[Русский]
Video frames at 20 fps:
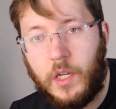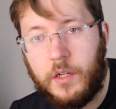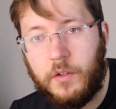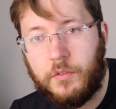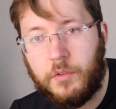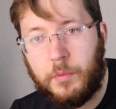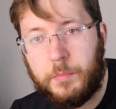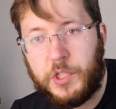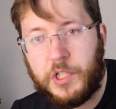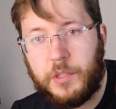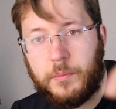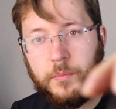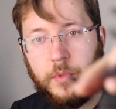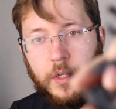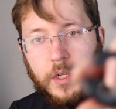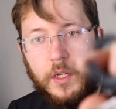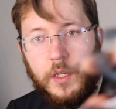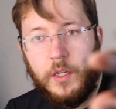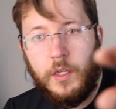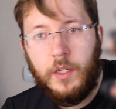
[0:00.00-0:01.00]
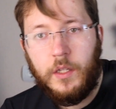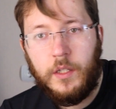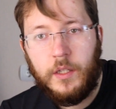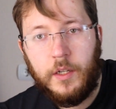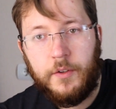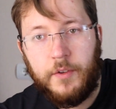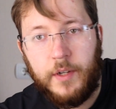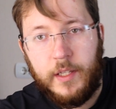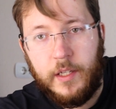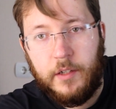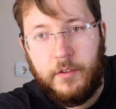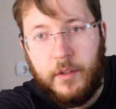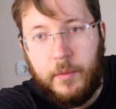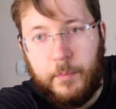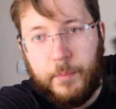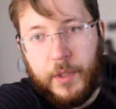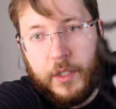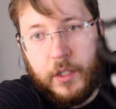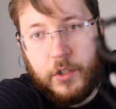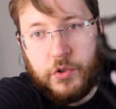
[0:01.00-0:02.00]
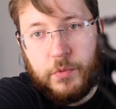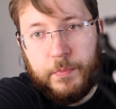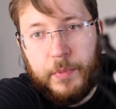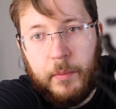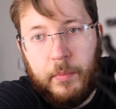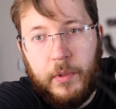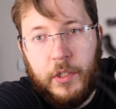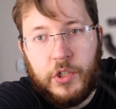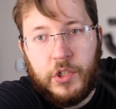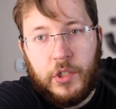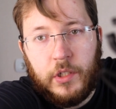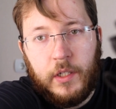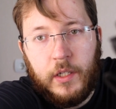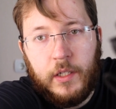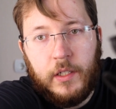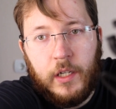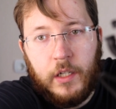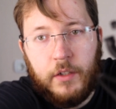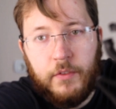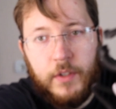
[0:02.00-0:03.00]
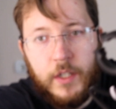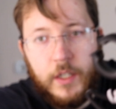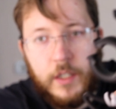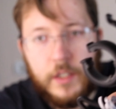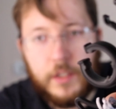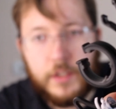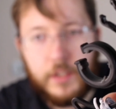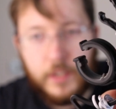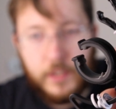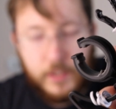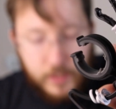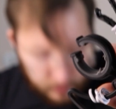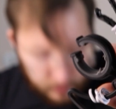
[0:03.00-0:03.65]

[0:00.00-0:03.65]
В общем, давай я вам покажу поближе, как выглядит.